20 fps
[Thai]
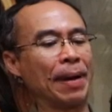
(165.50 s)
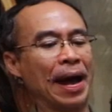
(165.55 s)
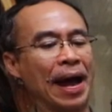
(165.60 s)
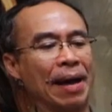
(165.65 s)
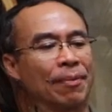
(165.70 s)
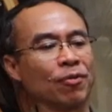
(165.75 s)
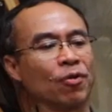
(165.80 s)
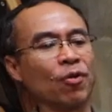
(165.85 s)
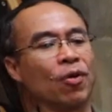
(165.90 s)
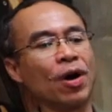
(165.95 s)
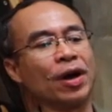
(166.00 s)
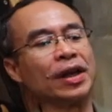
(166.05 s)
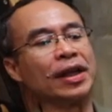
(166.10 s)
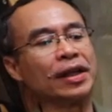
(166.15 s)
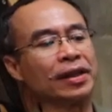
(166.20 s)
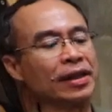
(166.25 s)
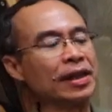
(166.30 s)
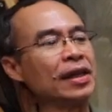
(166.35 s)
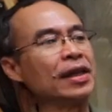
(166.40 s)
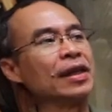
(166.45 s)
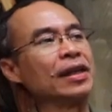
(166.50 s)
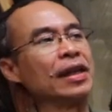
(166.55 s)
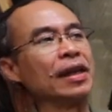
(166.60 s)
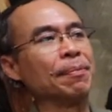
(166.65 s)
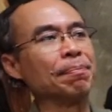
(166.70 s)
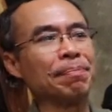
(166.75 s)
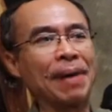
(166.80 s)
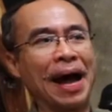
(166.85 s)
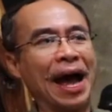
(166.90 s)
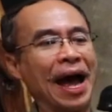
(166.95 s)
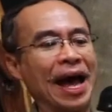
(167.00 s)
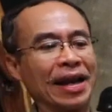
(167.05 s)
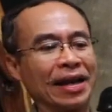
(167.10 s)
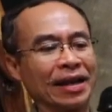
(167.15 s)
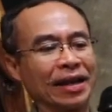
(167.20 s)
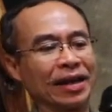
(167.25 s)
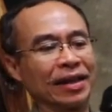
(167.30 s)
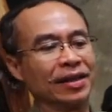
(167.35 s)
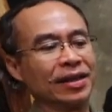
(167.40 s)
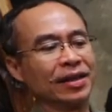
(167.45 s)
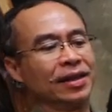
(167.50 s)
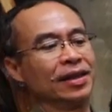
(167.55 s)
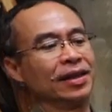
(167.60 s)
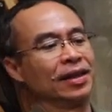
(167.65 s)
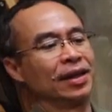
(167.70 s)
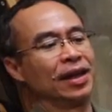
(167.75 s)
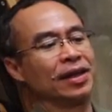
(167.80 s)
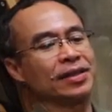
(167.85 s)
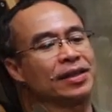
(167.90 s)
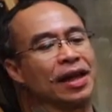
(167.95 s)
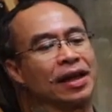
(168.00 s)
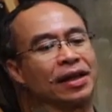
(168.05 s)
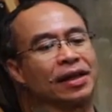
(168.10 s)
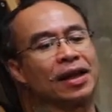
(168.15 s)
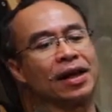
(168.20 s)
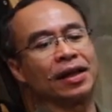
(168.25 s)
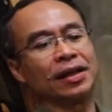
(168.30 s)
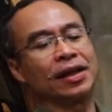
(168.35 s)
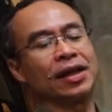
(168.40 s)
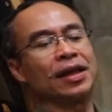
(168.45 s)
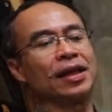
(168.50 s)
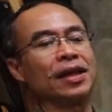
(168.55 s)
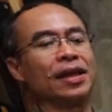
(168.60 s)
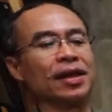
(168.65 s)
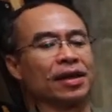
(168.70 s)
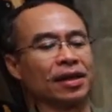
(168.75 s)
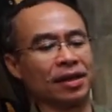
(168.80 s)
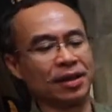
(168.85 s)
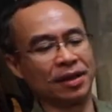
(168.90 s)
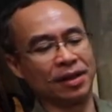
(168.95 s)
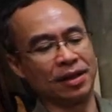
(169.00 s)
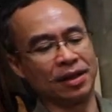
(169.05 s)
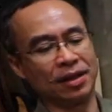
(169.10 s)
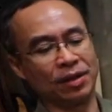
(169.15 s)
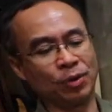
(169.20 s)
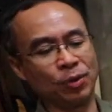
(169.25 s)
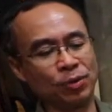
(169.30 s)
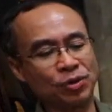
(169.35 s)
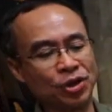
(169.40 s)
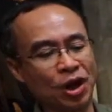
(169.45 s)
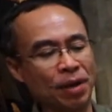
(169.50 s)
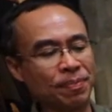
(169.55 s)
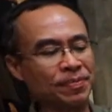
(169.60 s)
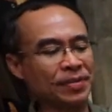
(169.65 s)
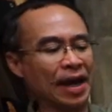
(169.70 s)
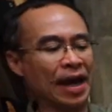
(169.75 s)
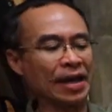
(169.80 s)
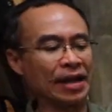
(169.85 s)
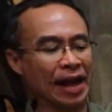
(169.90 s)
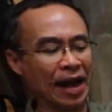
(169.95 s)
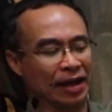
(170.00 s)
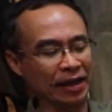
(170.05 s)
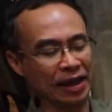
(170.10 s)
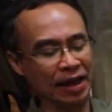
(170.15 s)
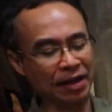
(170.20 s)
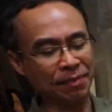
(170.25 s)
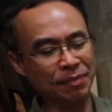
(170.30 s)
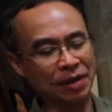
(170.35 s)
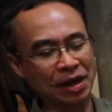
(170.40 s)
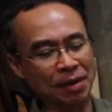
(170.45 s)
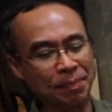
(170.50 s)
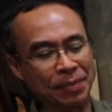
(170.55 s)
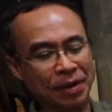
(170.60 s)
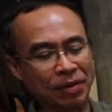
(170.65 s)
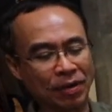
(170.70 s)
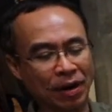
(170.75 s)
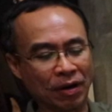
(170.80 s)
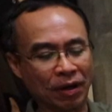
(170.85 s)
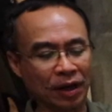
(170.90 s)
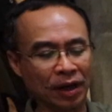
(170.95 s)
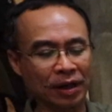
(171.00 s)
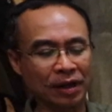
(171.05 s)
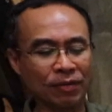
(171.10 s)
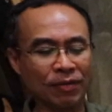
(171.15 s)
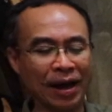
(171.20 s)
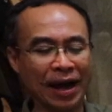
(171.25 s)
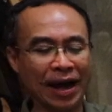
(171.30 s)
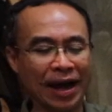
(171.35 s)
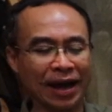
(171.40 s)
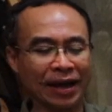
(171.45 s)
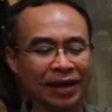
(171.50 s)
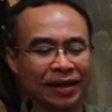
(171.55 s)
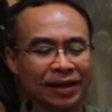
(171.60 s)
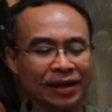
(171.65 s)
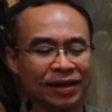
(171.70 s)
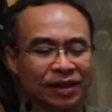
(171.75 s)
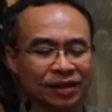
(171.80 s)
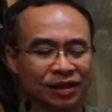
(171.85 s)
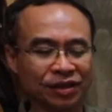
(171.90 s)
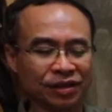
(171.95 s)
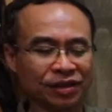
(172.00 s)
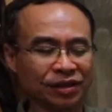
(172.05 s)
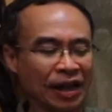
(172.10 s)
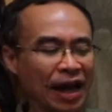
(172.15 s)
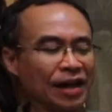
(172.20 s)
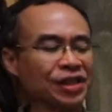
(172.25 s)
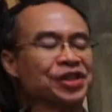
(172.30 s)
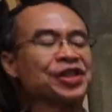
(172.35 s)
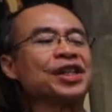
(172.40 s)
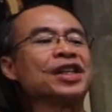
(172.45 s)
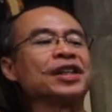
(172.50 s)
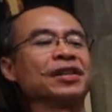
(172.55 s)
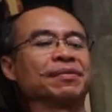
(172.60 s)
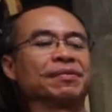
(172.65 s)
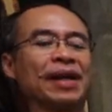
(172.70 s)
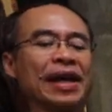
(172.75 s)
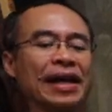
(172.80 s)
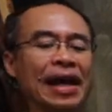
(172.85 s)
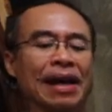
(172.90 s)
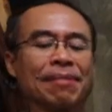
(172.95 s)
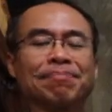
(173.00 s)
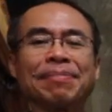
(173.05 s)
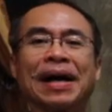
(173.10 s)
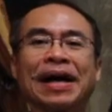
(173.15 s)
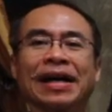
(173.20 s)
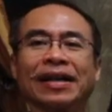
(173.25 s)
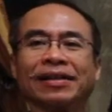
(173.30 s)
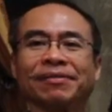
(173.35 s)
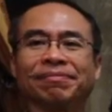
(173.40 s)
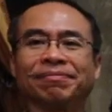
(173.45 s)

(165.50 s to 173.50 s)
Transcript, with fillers: ภาพคุณภาพนี่ผ่านเลยและสิ่งหนึ่งที่ลุงชอบใจทางเคส BMW เขาก็คือว่าทัชชิ่งในการเปิด